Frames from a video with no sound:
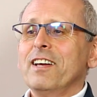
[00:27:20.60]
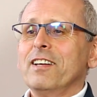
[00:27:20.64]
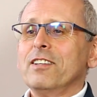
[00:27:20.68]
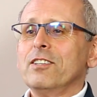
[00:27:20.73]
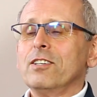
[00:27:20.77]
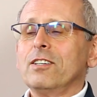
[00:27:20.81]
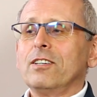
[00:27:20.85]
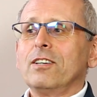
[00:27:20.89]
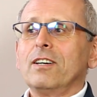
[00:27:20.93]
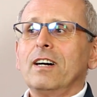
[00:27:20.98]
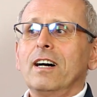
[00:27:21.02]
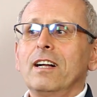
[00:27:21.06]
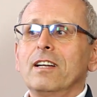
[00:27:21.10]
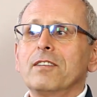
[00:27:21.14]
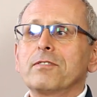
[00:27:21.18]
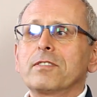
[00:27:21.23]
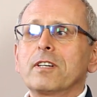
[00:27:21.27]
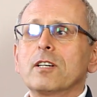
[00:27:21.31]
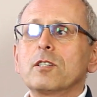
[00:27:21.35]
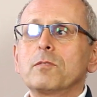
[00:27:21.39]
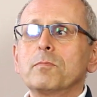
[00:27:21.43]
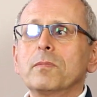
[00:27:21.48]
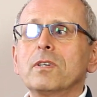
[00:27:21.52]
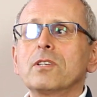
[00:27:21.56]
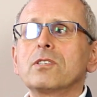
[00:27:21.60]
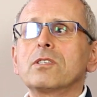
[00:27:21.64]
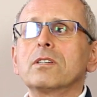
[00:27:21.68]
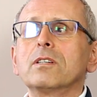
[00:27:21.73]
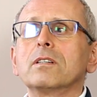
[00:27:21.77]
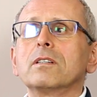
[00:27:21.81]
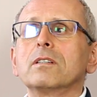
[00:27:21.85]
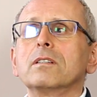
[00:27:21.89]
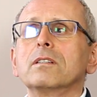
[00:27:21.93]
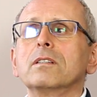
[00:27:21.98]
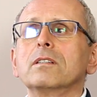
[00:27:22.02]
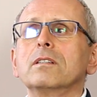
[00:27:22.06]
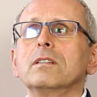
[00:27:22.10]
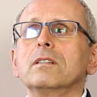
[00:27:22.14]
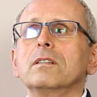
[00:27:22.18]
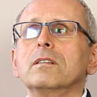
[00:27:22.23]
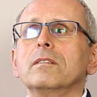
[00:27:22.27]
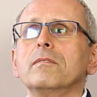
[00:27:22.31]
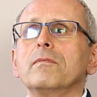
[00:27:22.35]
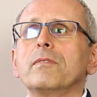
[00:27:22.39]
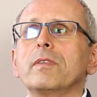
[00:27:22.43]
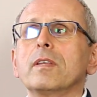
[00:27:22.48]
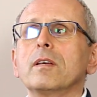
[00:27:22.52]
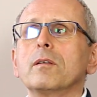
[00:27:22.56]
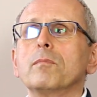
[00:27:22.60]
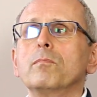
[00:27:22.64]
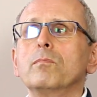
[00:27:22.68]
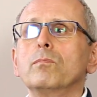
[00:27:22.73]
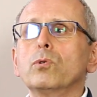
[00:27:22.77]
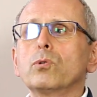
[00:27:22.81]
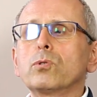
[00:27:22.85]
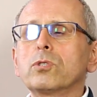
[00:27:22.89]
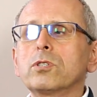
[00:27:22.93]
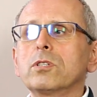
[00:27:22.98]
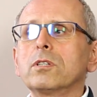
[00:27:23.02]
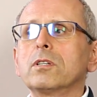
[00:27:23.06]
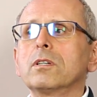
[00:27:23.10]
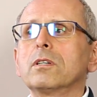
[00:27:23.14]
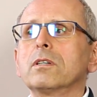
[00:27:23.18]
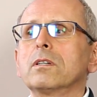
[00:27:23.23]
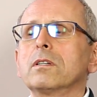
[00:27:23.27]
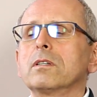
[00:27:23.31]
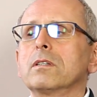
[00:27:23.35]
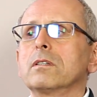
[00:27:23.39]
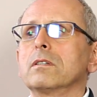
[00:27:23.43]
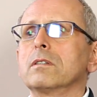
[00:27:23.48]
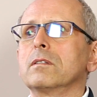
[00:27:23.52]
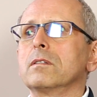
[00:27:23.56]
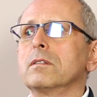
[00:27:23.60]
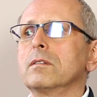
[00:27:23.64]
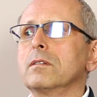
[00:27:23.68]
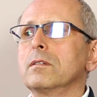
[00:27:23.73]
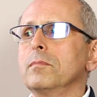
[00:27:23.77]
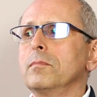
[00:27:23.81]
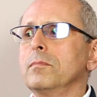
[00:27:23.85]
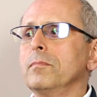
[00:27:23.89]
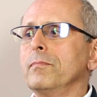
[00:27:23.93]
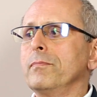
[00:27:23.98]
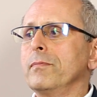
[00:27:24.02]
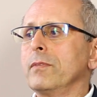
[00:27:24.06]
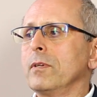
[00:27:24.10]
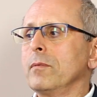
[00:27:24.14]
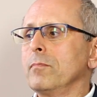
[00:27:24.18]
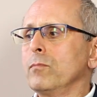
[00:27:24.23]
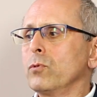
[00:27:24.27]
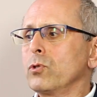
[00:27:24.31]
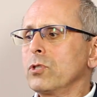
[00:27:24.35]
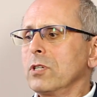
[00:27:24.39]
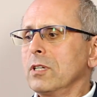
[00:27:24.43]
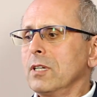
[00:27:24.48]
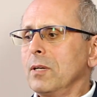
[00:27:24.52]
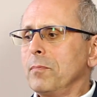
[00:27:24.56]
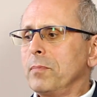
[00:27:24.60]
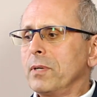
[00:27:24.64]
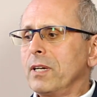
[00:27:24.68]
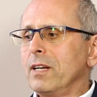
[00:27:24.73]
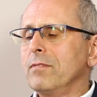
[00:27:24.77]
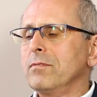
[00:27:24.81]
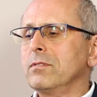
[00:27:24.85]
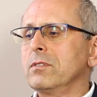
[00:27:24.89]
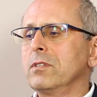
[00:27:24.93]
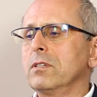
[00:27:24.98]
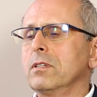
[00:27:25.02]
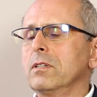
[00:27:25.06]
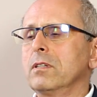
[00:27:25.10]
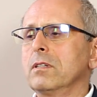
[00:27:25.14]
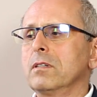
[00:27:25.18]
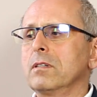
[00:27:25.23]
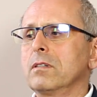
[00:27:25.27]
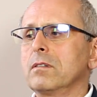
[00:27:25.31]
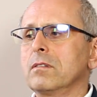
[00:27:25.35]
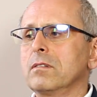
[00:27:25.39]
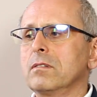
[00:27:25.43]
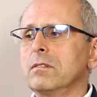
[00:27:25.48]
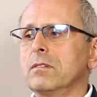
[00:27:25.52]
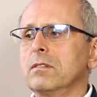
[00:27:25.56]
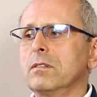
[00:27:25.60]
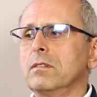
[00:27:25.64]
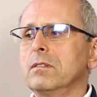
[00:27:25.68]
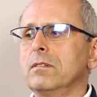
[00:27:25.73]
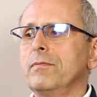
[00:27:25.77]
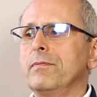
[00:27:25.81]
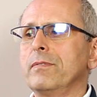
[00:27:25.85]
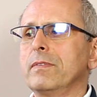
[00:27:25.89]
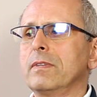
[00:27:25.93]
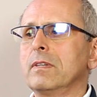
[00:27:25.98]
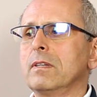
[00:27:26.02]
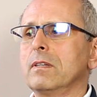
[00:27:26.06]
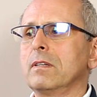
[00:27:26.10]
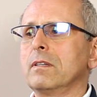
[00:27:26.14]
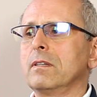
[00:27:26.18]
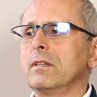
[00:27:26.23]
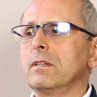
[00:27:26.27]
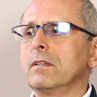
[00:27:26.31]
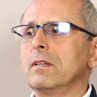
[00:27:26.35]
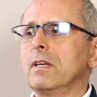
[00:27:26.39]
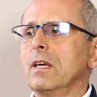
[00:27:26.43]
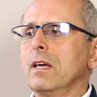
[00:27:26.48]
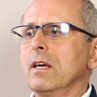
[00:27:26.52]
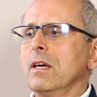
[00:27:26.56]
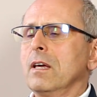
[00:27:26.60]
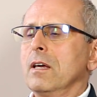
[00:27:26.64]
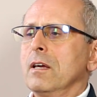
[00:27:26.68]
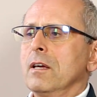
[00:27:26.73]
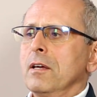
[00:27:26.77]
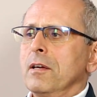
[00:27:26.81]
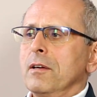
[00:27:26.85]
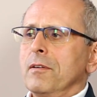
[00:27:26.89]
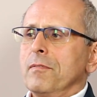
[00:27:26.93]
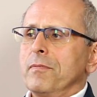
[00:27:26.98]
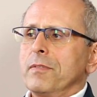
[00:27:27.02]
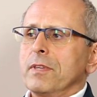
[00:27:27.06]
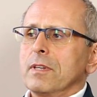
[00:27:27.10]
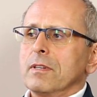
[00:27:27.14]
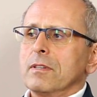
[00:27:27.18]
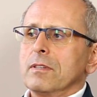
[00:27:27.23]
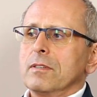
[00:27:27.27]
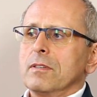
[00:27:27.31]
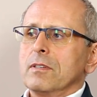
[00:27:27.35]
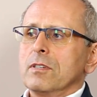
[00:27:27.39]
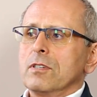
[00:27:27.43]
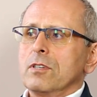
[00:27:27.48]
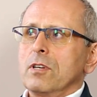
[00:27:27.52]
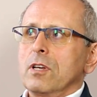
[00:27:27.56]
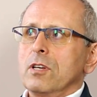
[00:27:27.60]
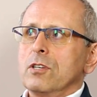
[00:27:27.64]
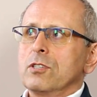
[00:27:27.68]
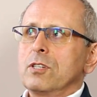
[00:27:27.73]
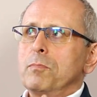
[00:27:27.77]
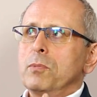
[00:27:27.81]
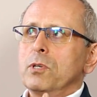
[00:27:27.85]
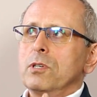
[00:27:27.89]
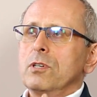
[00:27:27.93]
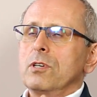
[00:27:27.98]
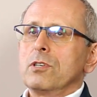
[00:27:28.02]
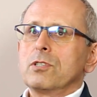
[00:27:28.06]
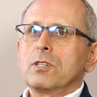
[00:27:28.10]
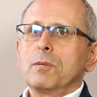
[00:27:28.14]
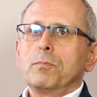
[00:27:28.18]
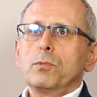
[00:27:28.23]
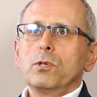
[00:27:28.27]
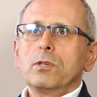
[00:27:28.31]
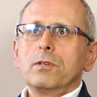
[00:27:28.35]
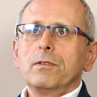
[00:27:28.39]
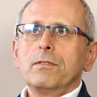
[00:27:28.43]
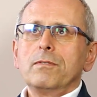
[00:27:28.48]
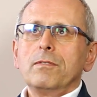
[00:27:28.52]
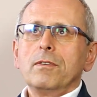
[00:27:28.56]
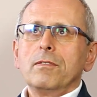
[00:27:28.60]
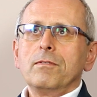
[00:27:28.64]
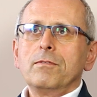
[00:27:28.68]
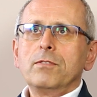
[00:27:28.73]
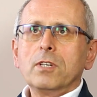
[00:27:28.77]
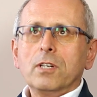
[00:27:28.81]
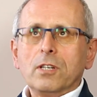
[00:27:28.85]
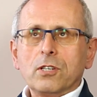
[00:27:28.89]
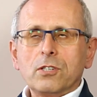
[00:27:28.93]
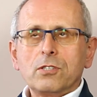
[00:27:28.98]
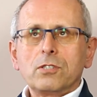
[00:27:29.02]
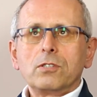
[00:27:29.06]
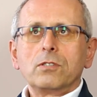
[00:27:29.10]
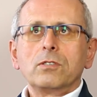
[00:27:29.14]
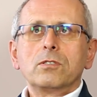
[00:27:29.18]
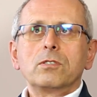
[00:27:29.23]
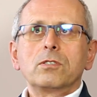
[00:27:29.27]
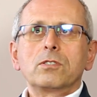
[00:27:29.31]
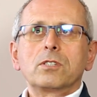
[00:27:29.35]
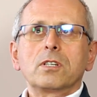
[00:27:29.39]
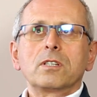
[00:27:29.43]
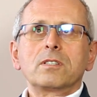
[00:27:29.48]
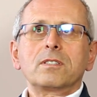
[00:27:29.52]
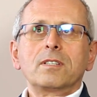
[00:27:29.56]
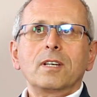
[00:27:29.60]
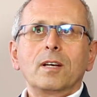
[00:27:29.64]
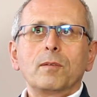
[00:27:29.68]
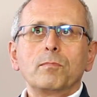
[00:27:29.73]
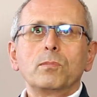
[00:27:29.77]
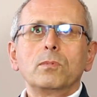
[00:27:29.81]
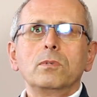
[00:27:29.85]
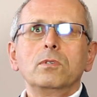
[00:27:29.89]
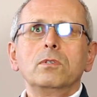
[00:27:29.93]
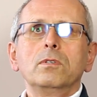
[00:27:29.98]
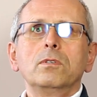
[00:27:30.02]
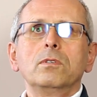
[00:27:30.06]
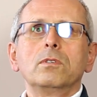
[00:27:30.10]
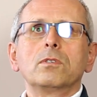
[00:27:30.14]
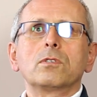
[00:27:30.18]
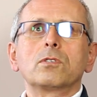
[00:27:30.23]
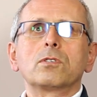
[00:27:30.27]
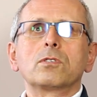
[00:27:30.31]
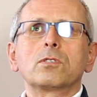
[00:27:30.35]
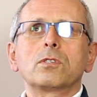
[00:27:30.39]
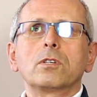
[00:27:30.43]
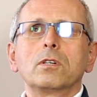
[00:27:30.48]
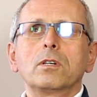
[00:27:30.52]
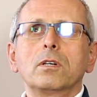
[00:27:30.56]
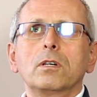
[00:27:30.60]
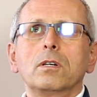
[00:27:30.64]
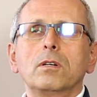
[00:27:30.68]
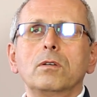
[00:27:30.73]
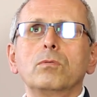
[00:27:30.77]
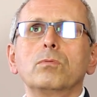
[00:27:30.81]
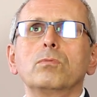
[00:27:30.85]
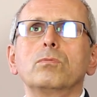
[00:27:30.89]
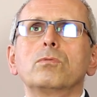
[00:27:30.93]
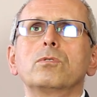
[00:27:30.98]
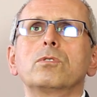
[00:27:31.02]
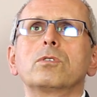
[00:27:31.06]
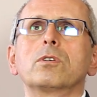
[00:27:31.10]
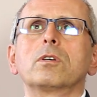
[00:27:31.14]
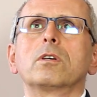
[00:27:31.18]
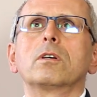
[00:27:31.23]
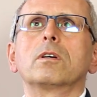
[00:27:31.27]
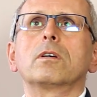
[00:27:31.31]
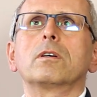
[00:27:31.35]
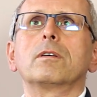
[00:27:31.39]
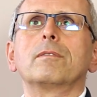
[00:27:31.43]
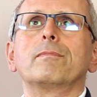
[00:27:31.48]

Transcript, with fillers: No, ale w każdym razie y, muszę, y, muszę naprawdę. Y, y żeby, żeby wierzyć czasami, że ludzie,